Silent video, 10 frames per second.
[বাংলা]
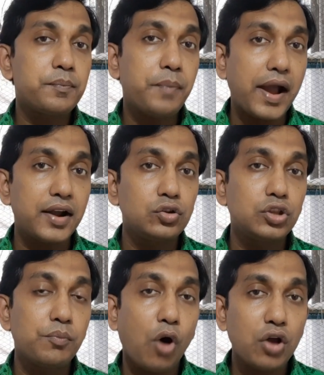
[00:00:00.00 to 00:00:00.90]
পাখির
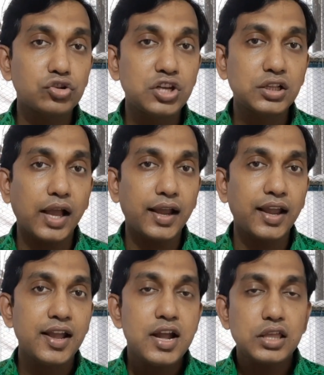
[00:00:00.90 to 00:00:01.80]
যদি বয়স ঠিক থাকে
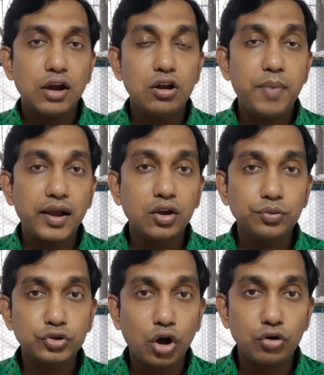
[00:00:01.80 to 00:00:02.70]
তাহলে পাখি
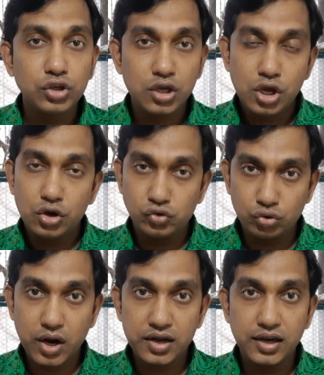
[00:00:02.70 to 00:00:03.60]
খুব সহজেই
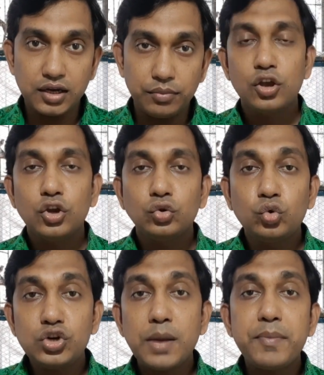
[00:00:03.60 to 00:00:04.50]
জোড়া নিয়ে নেবে থাকবে
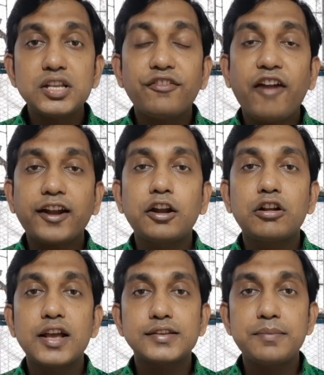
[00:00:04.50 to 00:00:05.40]
দুই নম্বর যে
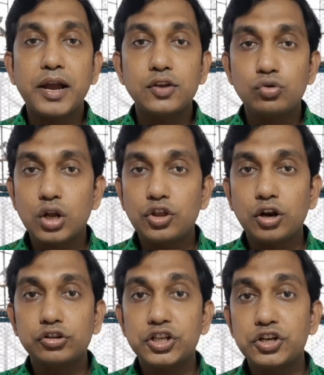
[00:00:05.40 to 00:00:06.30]
ফ্যাক্টরটা আছে পাখি জোড়া
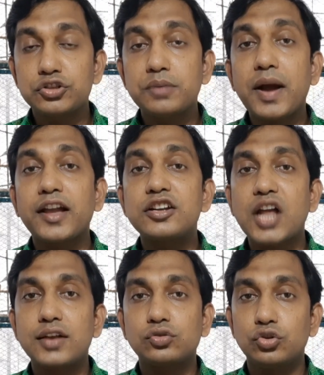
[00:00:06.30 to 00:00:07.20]
দরকার সেটা হচ্ছে পাখির
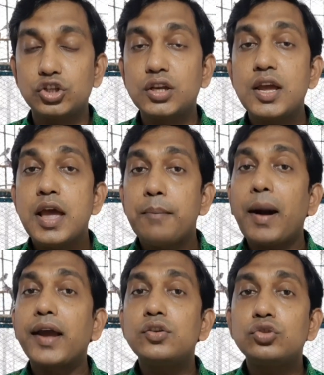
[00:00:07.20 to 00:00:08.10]
স্বাস্থ্য যে
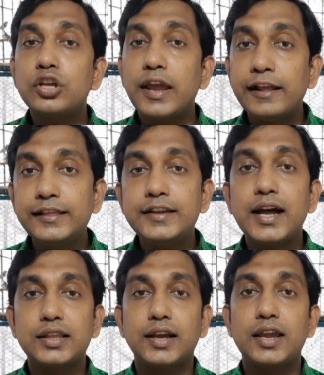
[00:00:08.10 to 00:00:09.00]
পাখি যদি হেলদি
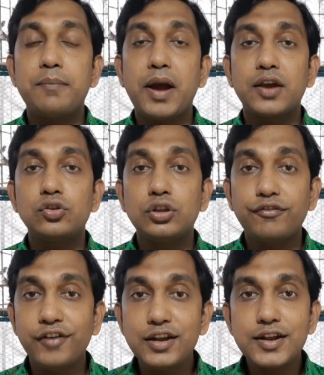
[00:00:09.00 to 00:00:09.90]
না থাকে পাখি যদি
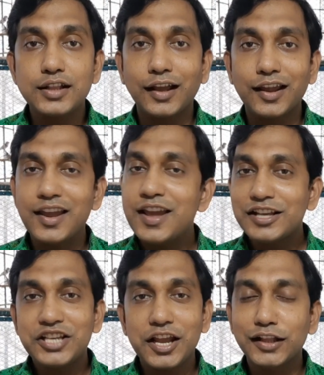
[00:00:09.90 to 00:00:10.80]
ফিট না থাকে
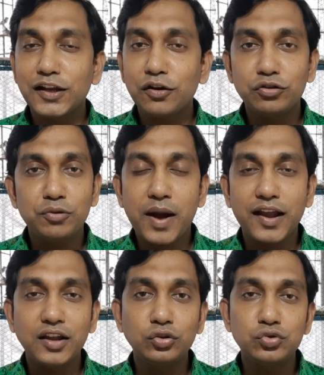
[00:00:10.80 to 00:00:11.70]
সেক্ষেত্রে কিন্তু
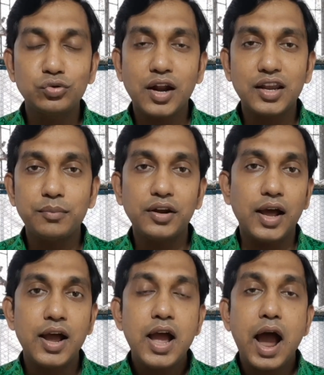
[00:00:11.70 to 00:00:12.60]
পাখি কিন্তু জোড়া নিবে না
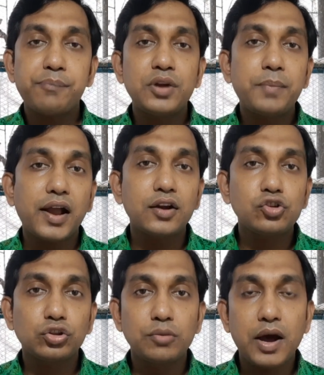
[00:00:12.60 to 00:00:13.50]
আপনি পাখির
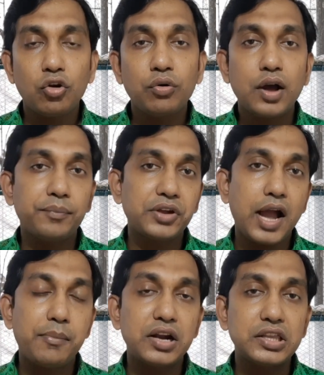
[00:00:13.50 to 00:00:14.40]
যতই ভালো আপনি
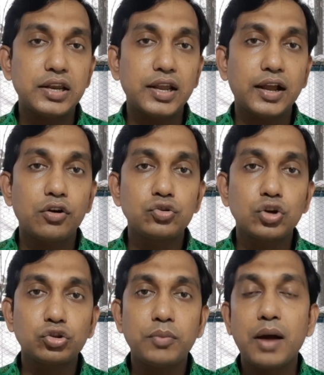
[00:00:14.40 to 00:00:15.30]
খাবার দেন না কেন
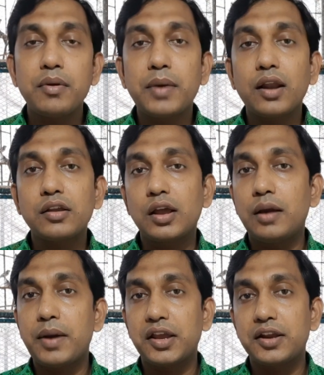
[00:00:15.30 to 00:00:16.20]
যতভাবে
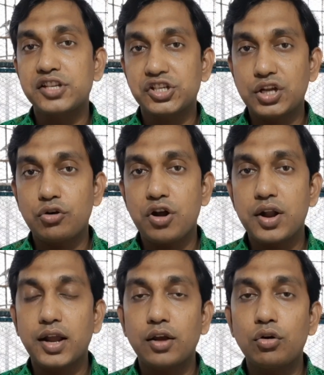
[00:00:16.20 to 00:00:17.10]
পাখিকে চেষ্টা করেন
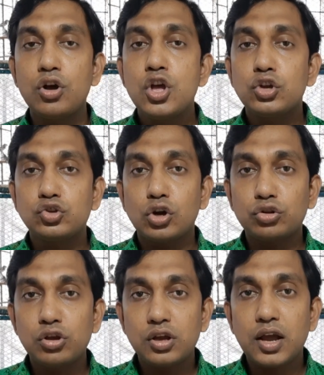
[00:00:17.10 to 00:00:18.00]
না কেন
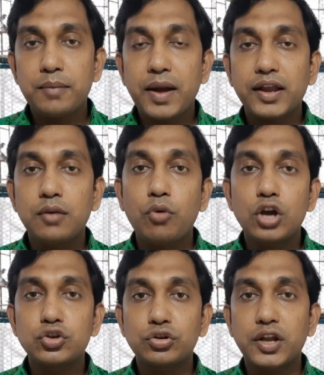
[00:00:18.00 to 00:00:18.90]
যতই পাখির
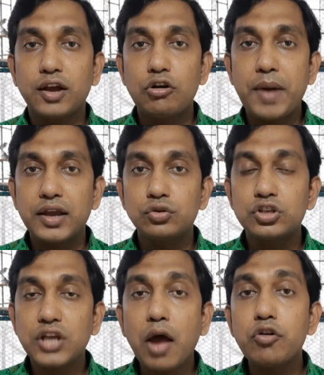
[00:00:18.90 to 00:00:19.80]
বয়স হোক না কেন পাখি যদি
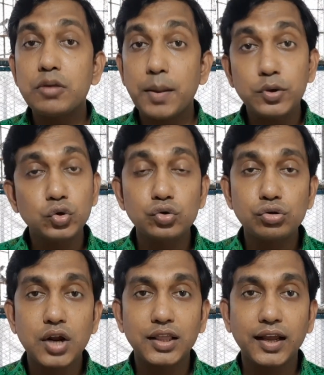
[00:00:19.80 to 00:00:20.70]
শারীরিকভাবে সুস্থ
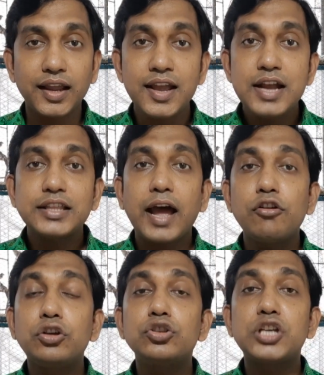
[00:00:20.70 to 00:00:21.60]
না থাকে তাহলে
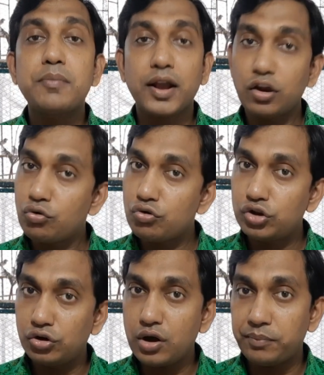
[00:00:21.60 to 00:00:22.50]
কিন্তু সেই পাখি কোনো
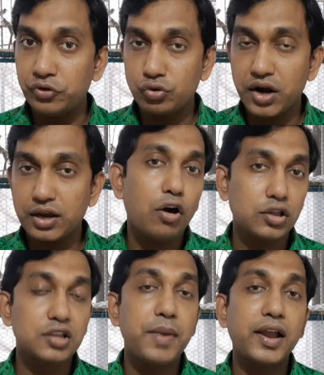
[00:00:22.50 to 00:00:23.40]
দিনও আপনি জোড়া না
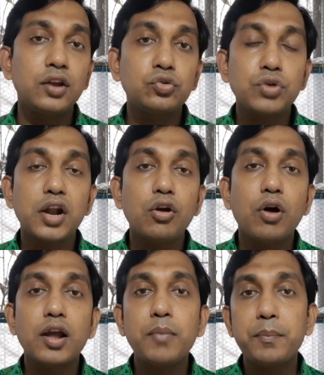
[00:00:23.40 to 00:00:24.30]
অর্থাৎ পাখির জোড়া
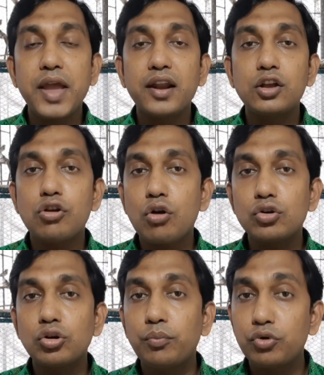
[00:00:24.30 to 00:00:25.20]
নেওয়ার বা পেয়ারিং করার
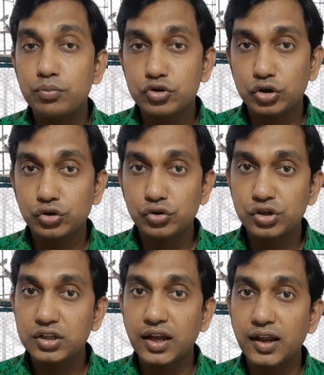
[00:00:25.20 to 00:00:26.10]
অন্যতম পূর্ব শর্ত
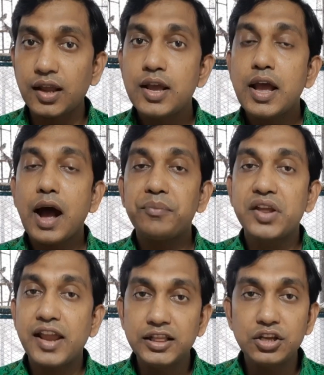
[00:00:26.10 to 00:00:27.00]
হচ্ছে তাকে
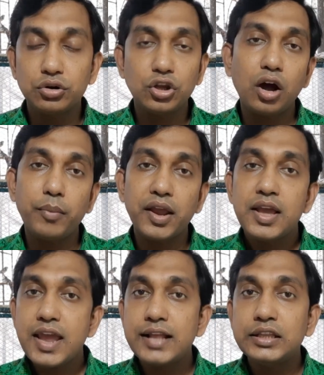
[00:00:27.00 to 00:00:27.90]
আপনার হেলদি হতে হবে
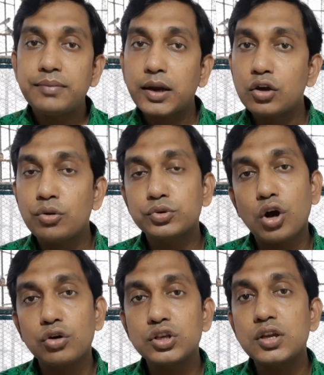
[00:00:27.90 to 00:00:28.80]
হেলদি পাখি খুব
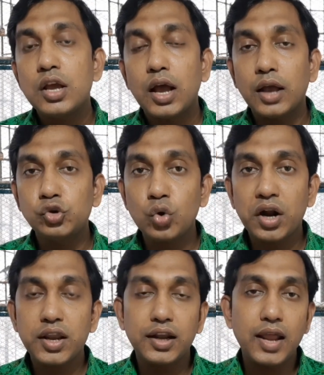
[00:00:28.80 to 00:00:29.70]
সহজেই জোড়া
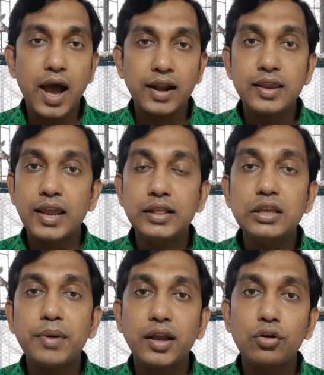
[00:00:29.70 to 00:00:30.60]
নিয়ে নেয় আর এই
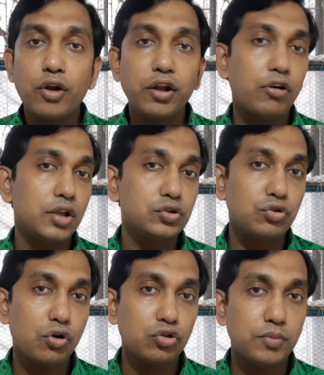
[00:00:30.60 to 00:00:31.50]
হেলদি পাখি ক্রয় করার জন্য
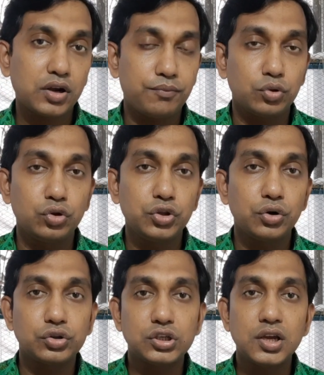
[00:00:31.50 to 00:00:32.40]
অন্যতম একটা পদ্ধতি
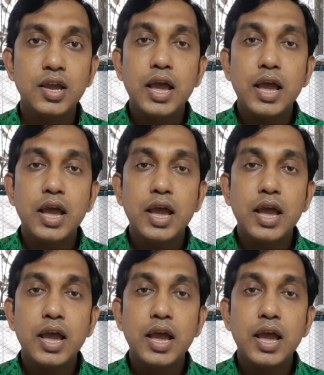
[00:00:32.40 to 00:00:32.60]
হচ্ছে